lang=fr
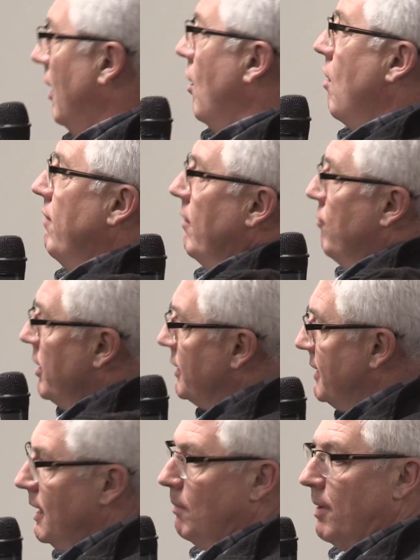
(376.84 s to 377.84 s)
On va vous
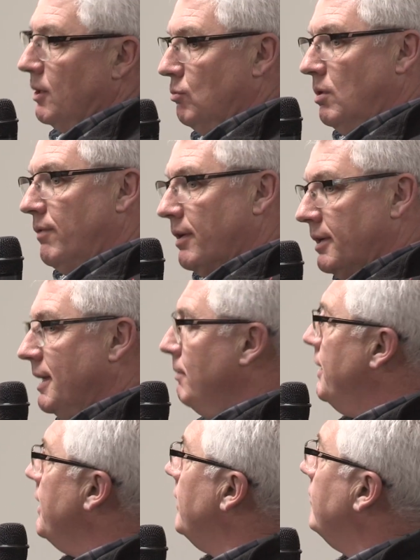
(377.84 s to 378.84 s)
laisser la partie où il y avoir le
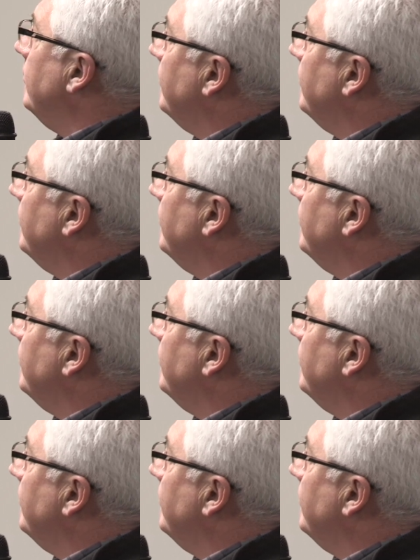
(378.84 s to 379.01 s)
cabinet.